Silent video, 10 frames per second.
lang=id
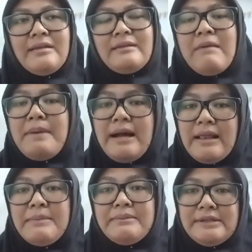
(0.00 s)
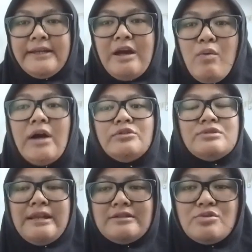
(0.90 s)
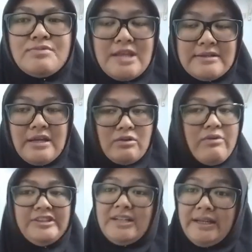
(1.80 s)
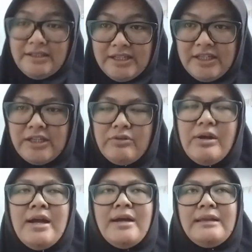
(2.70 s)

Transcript: tentang pengalaman mereka waktu seleksi substansi atau wawancara ini gitu.